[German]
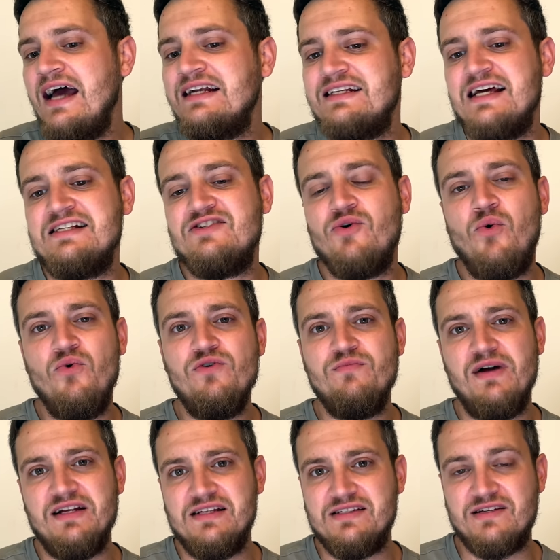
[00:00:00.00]
Das holt
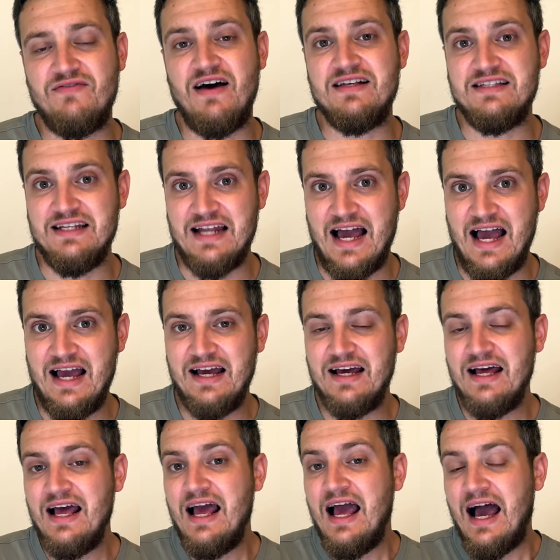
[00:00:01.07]
man jetzt quasi nach.
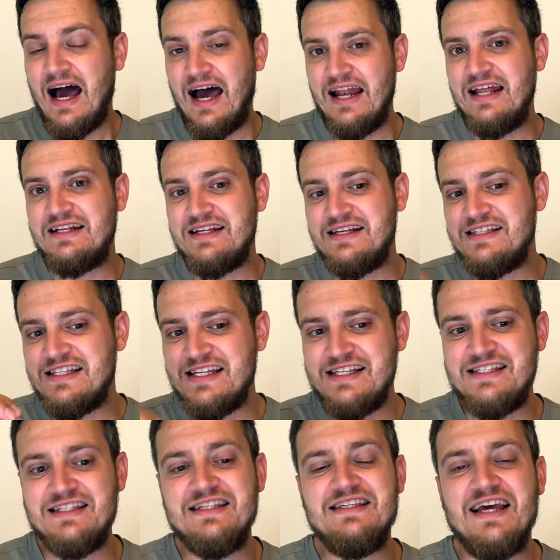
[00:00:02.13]
Allerdings
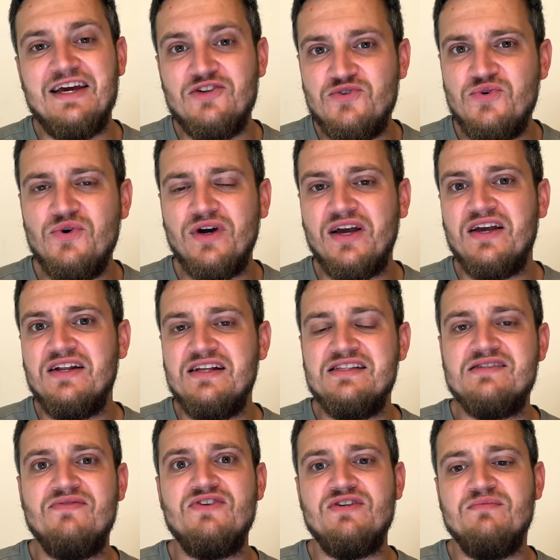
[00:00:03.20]
ist es ja in Thüringen
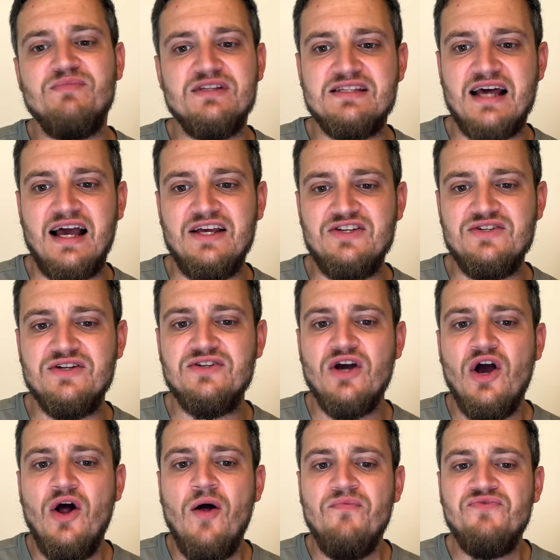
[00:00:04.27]
inzwischen bezeichnend.
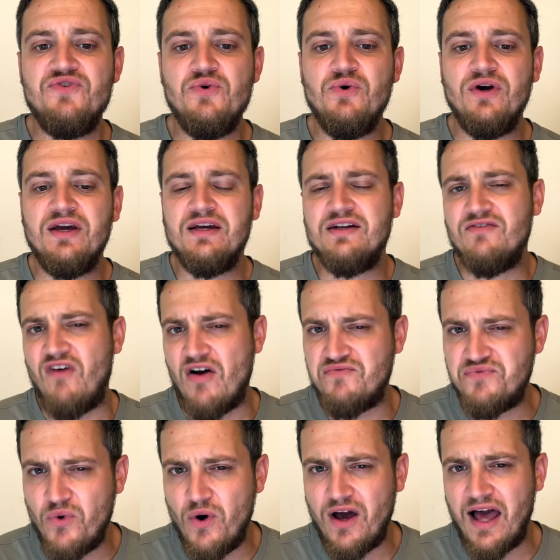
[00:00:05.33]
Thüringen war
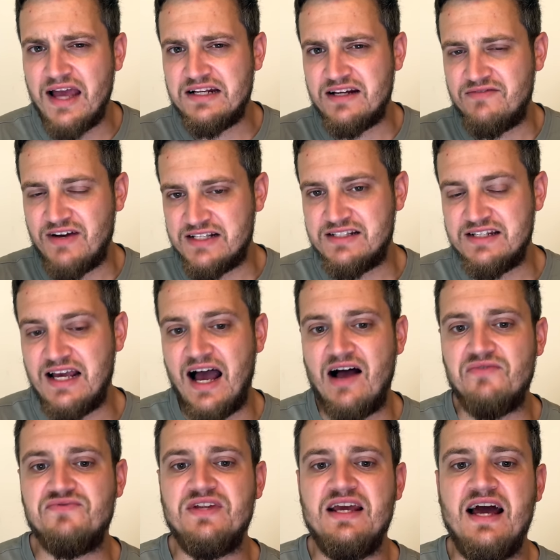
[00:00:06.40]
Vorreiter, was die
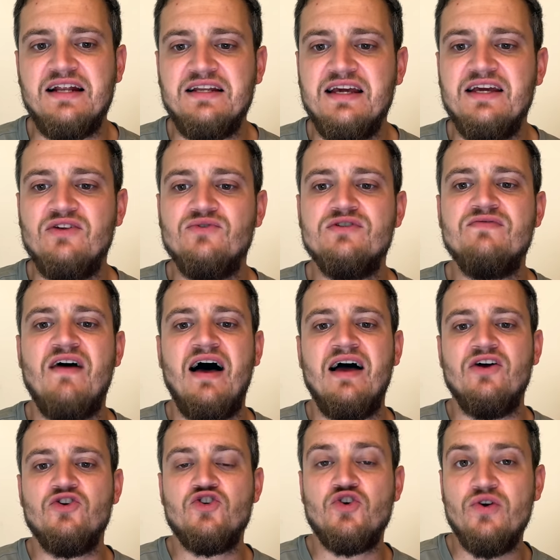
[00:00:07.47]
AfD angeht, und
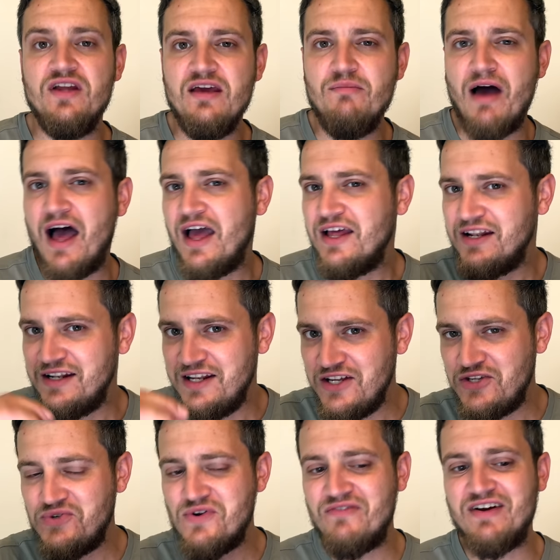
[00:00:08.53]
zwar schon immer.
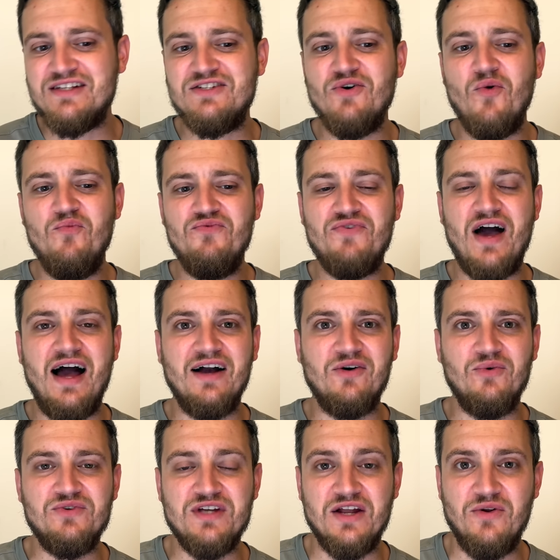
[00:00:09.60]
Nicht nur was die Umfragen
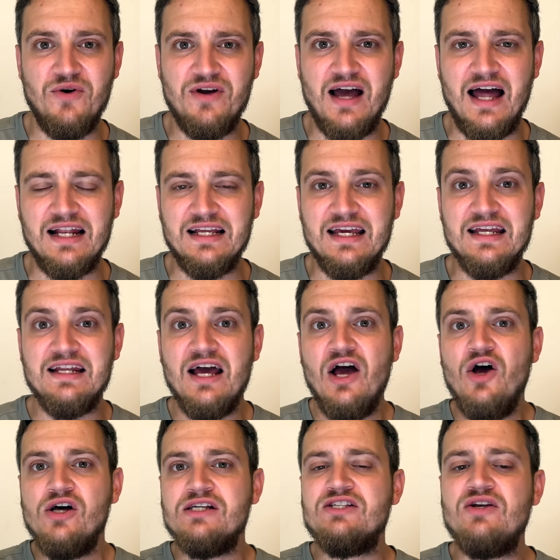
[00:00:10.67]
unter Herrn Höcke angeht,
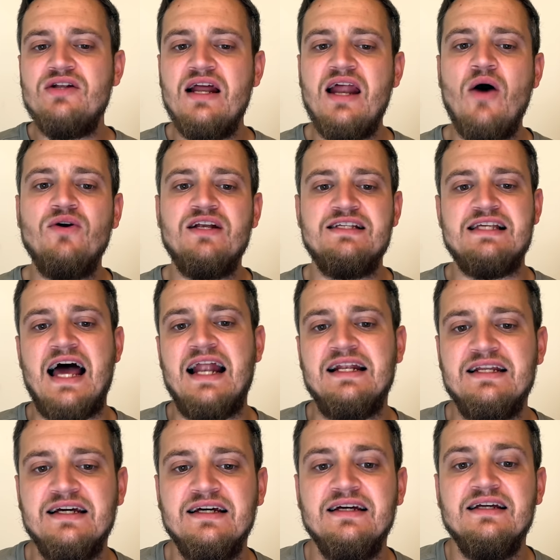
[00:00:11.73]
sondern auch das
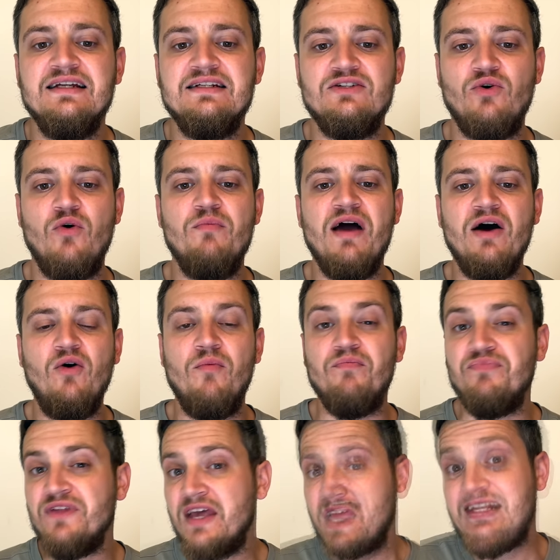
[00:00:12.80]
andere
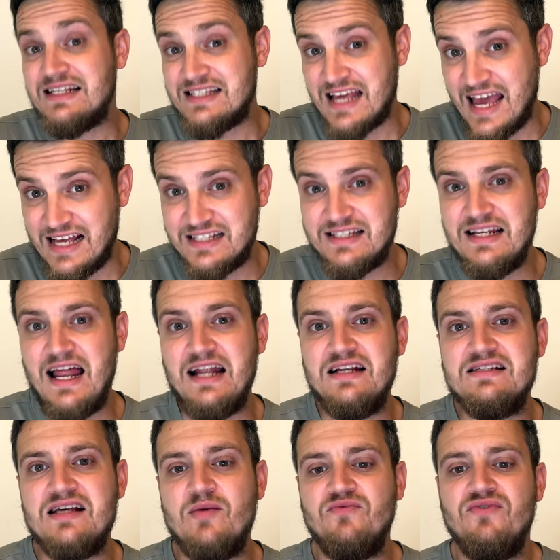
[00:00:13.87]
drumherum. Das erste
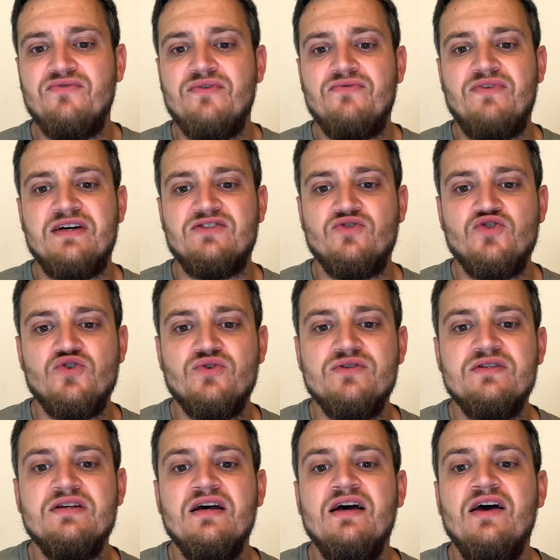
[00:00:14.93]
Landesamt für
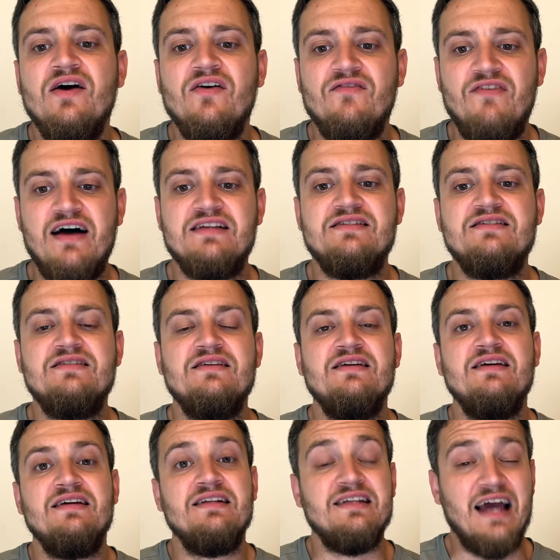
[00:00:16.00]
Verfassungsschutz, was
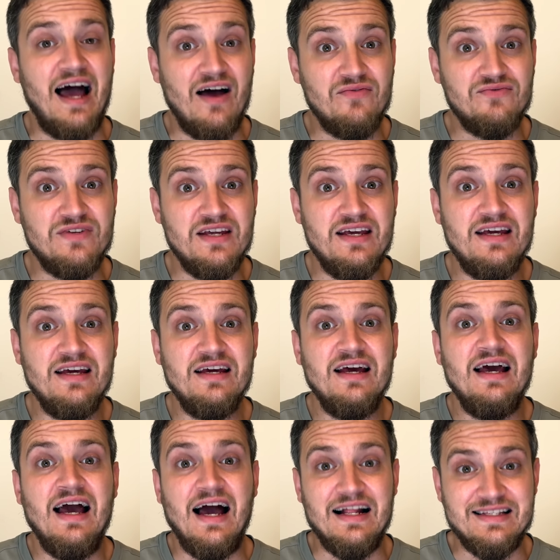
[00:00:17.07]
die AfD
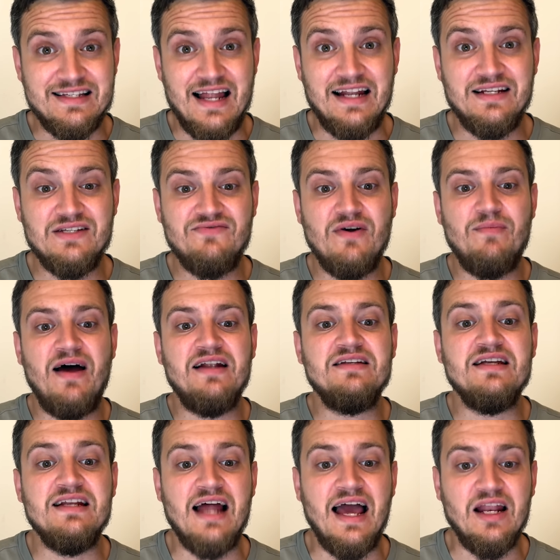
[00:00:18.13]
als Landesverband
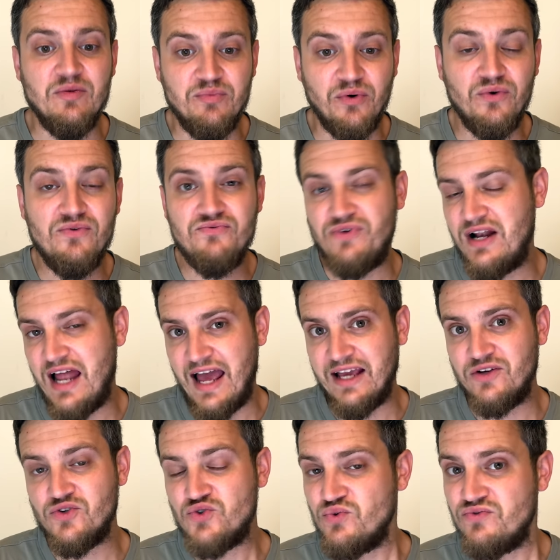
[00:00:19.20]
in einen Prüffall
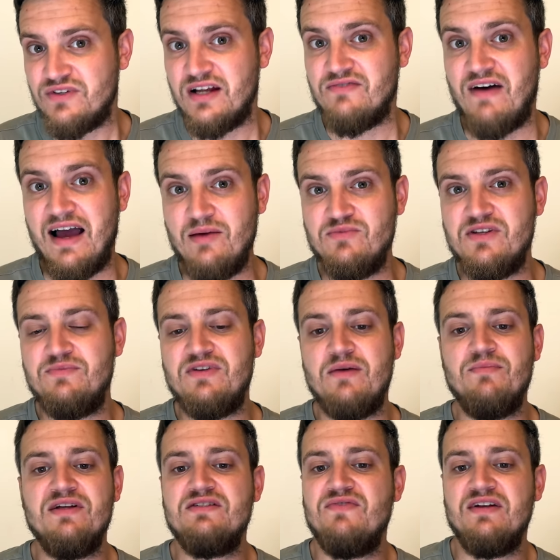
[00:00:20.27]
eingestuft hat, war im
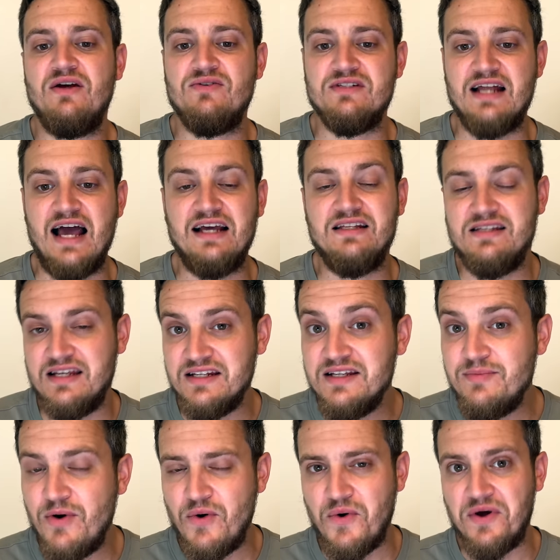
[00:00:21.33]
September 2018 die
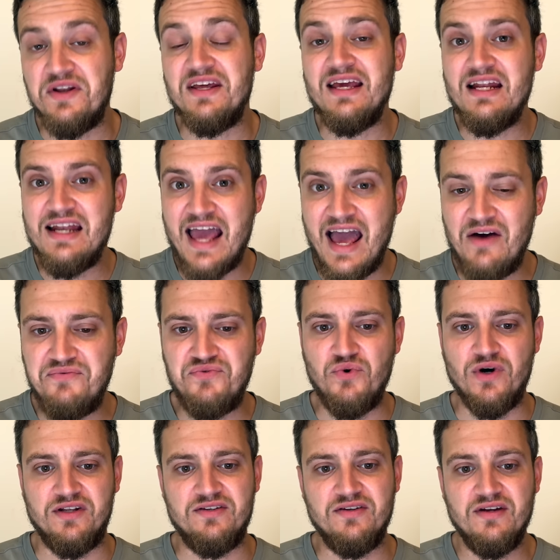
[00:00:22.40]
Behörde in
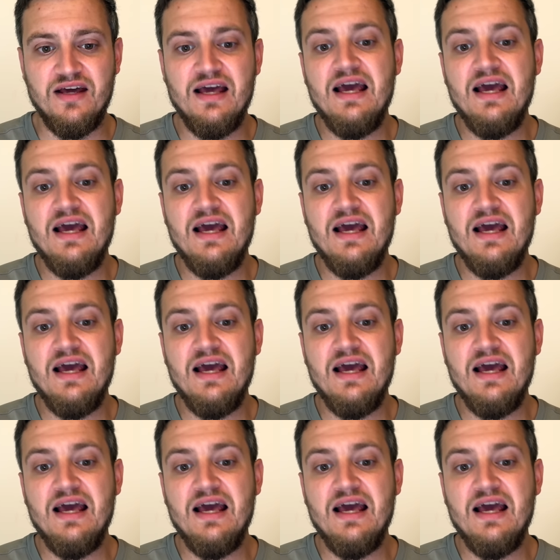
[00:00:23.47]
Erfurt.